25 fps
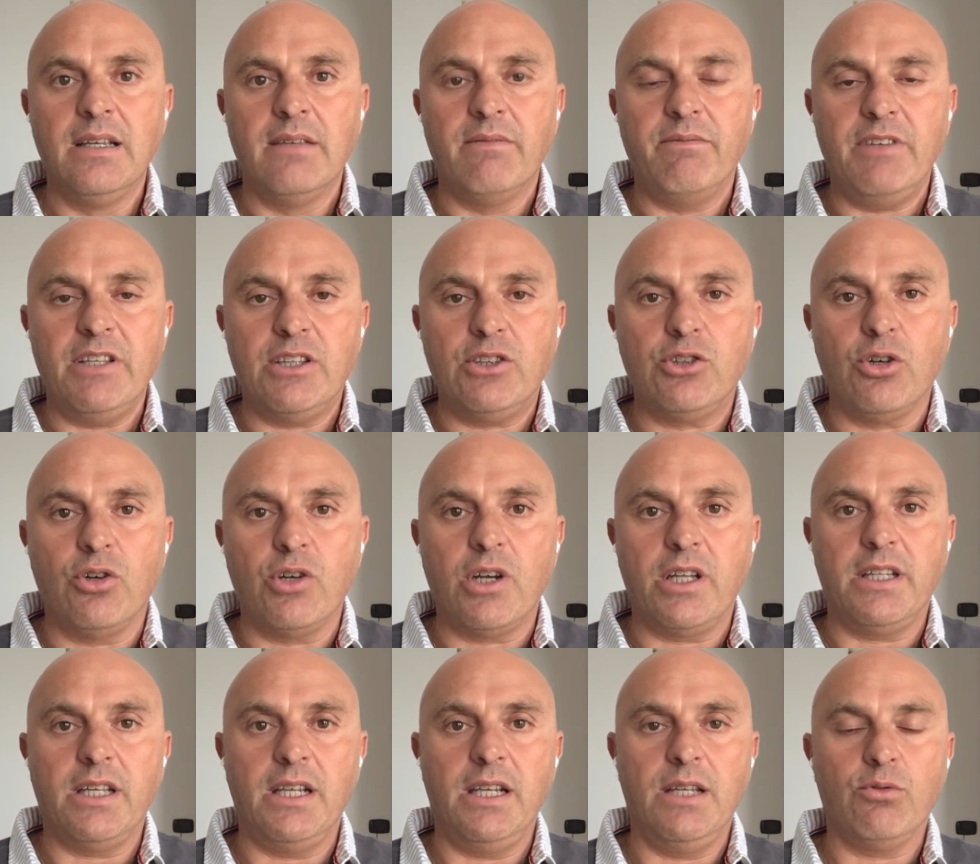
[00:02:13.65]

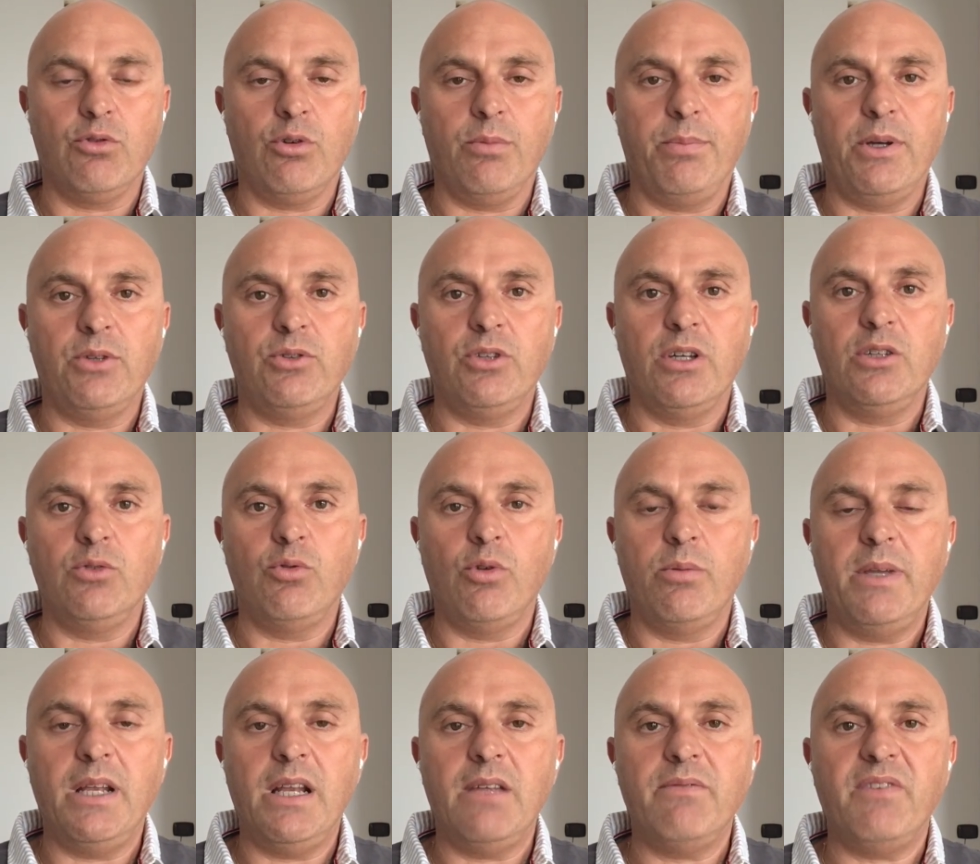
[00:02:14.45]
vittoria dell'Europeo del
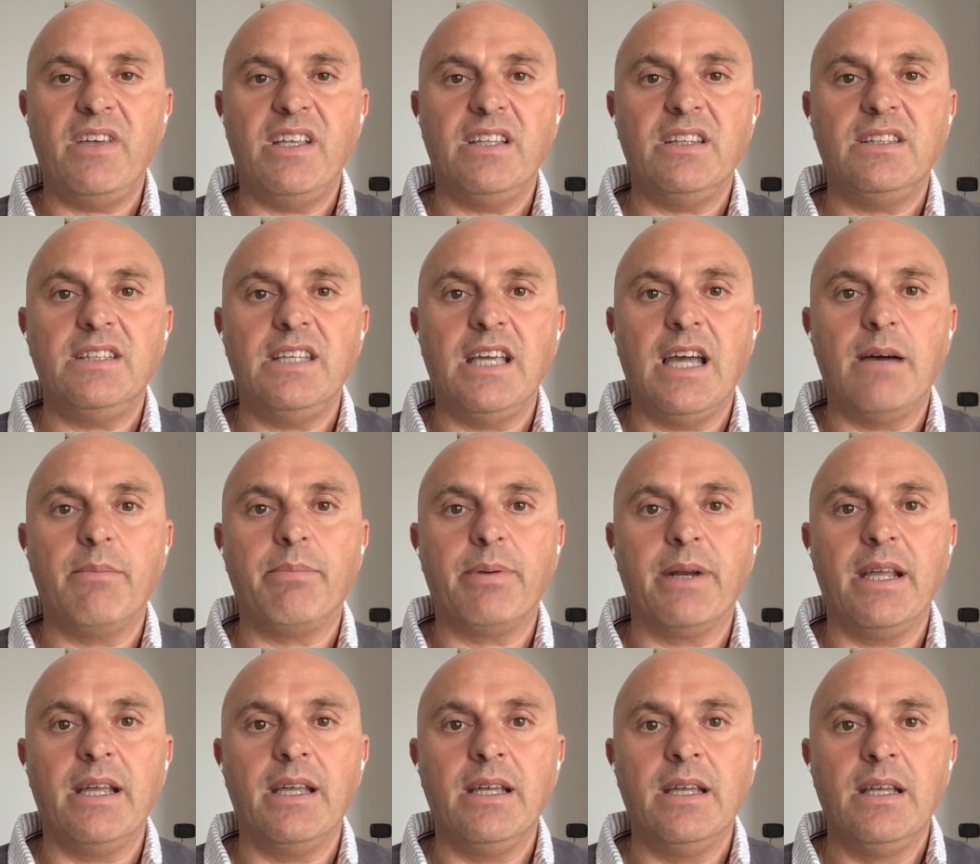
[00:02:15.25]
2020
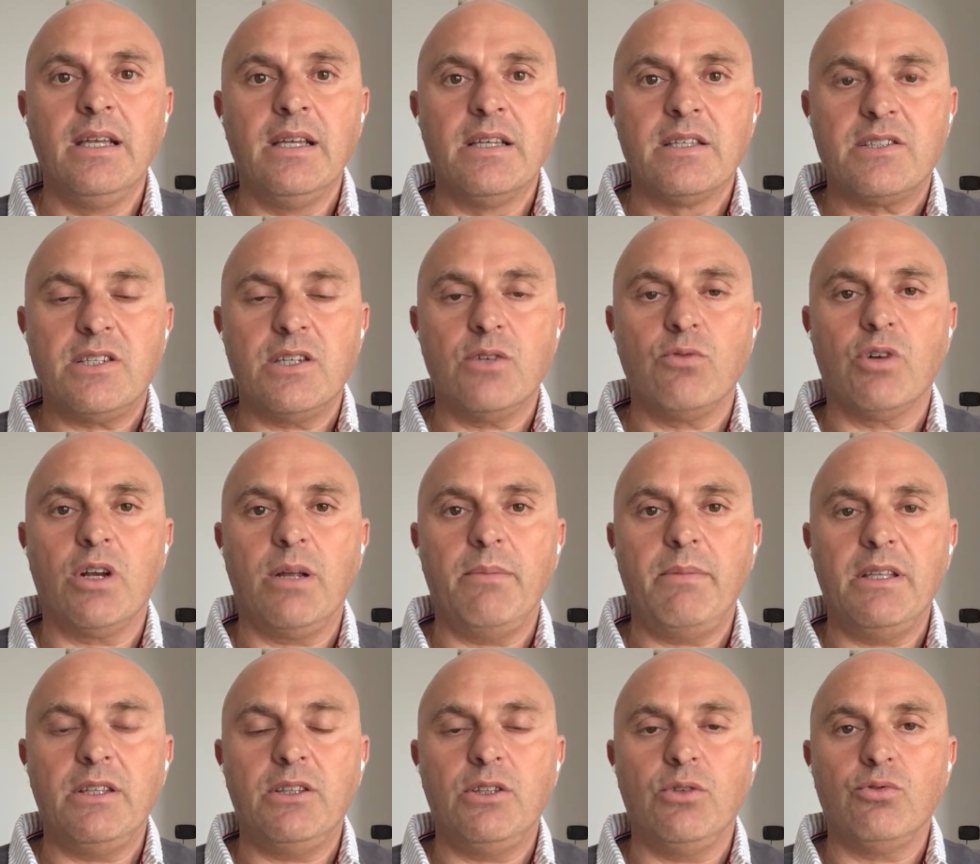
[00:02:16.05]
apre
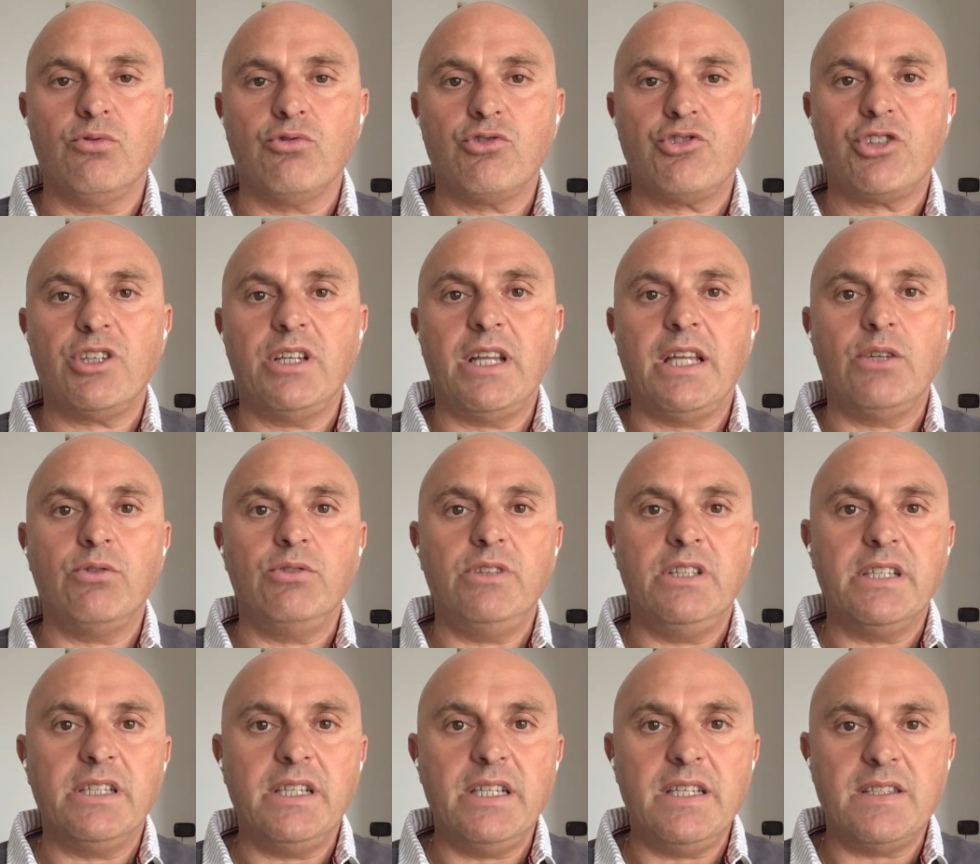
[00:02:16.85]
sicuramente uno scenario
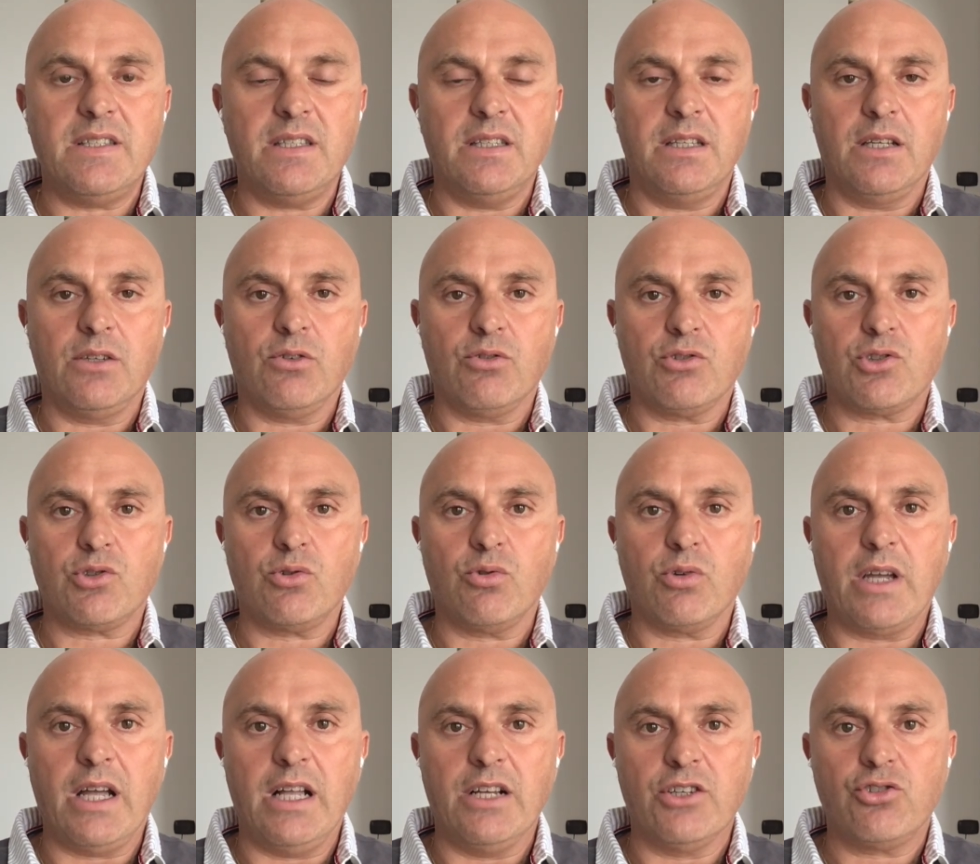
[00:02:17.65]
di crisi del
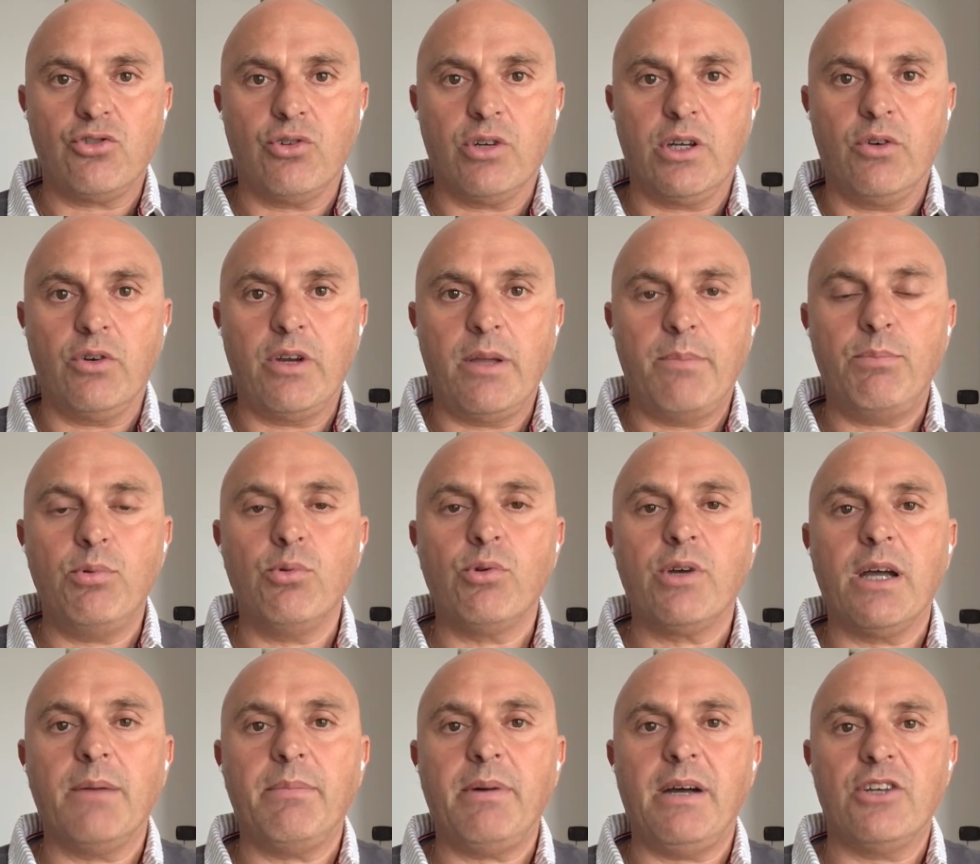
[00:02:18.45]
nostro calcio che non è più
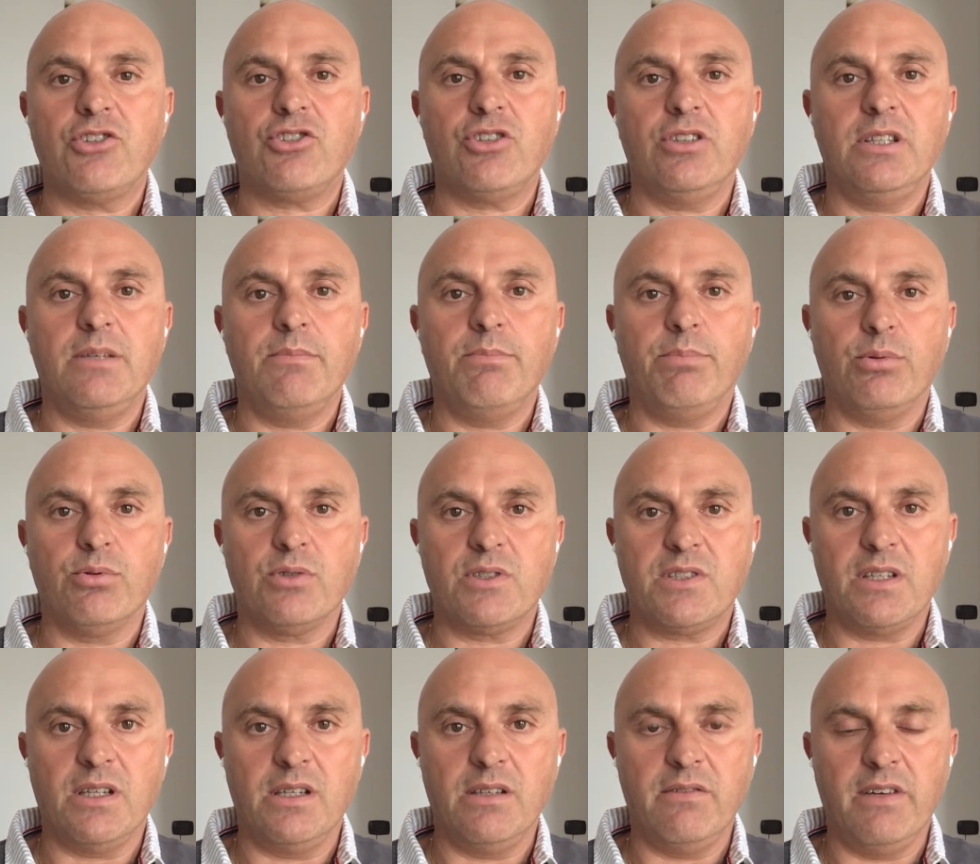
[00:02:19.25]
capace di
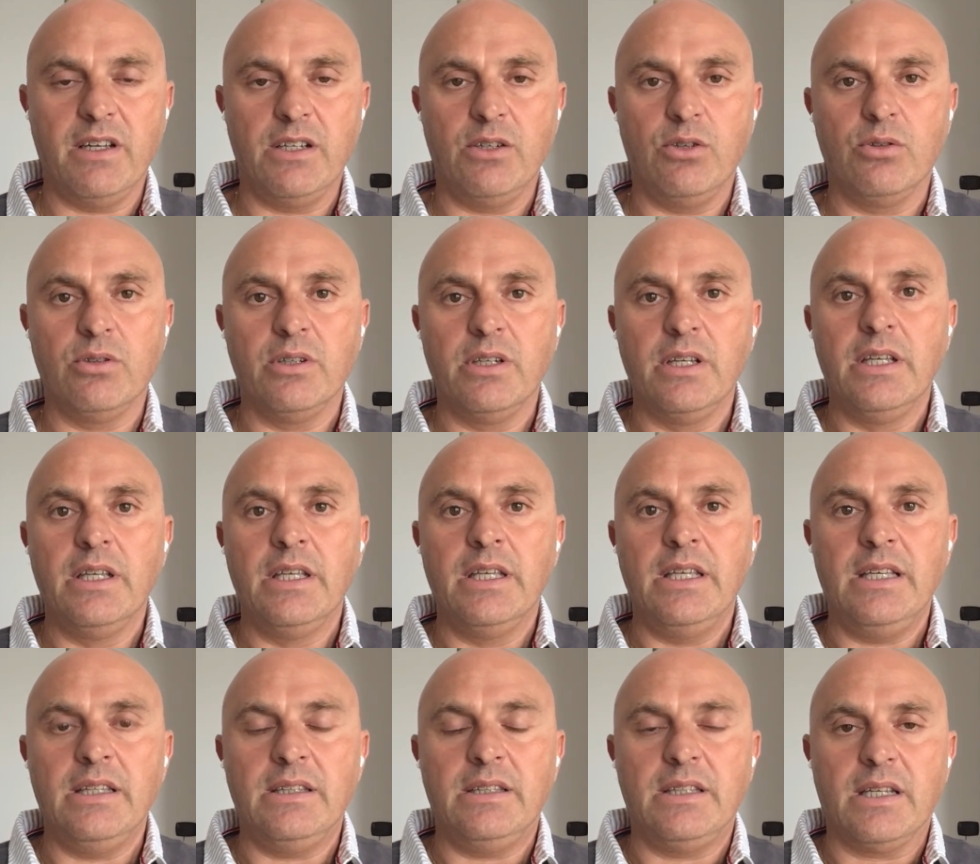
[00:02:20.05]
imporsi a livello
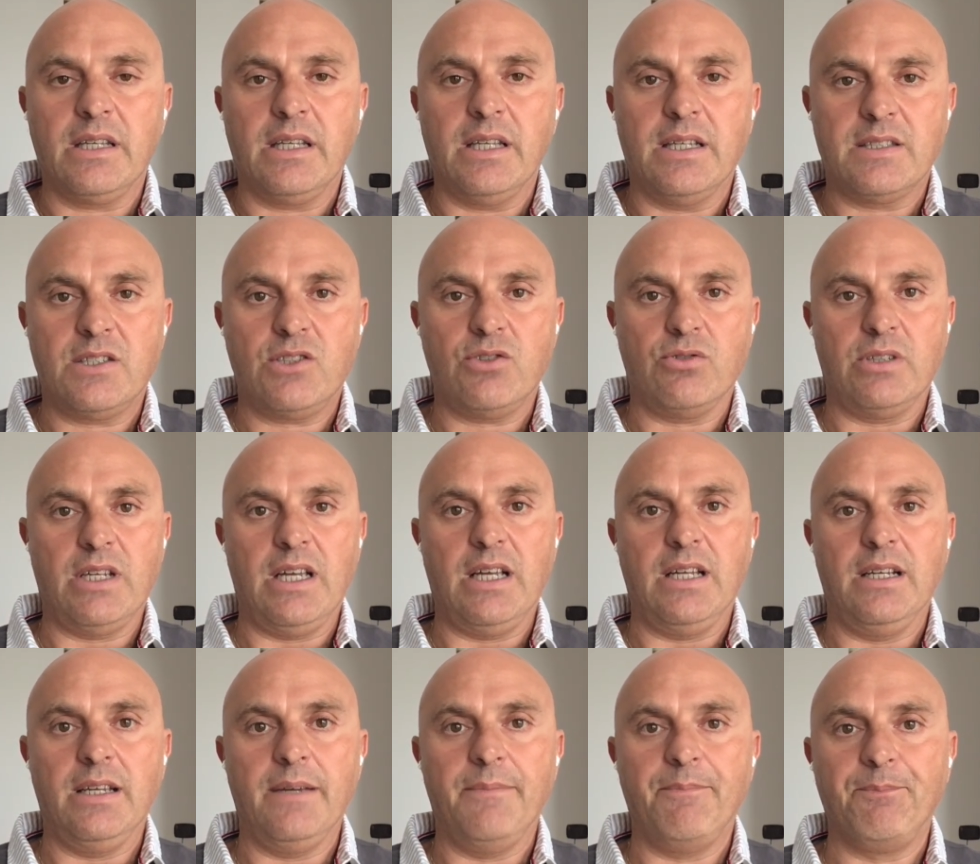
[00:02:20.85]

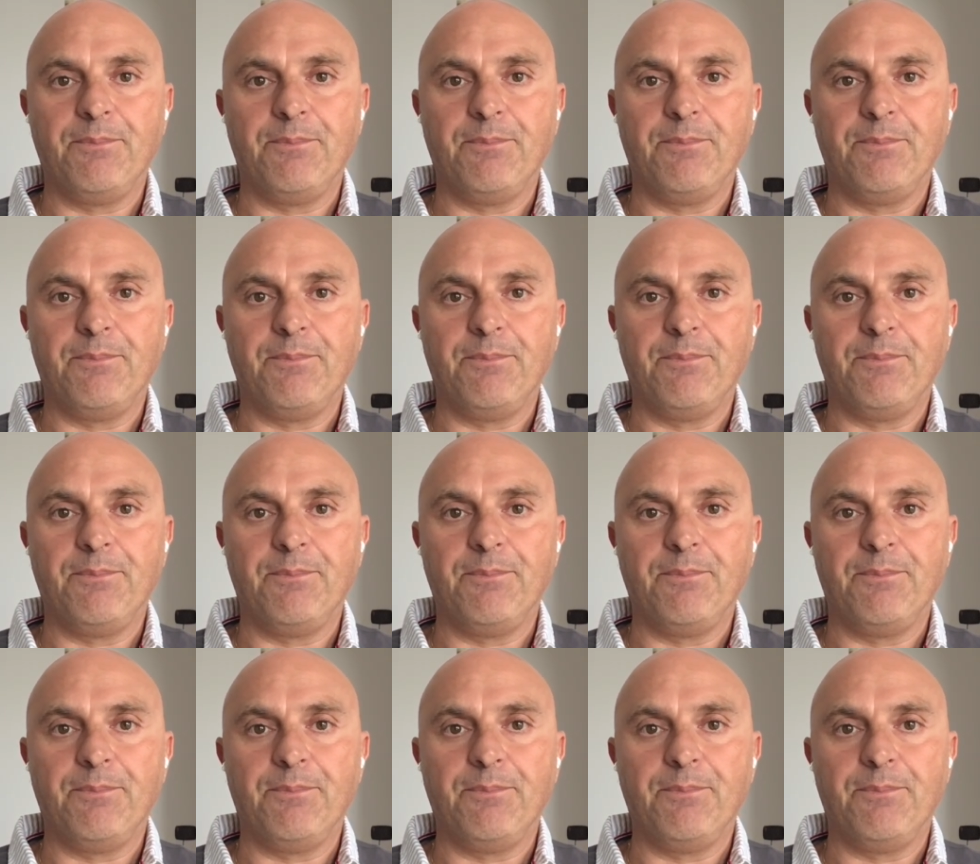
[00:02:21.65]
internazionale.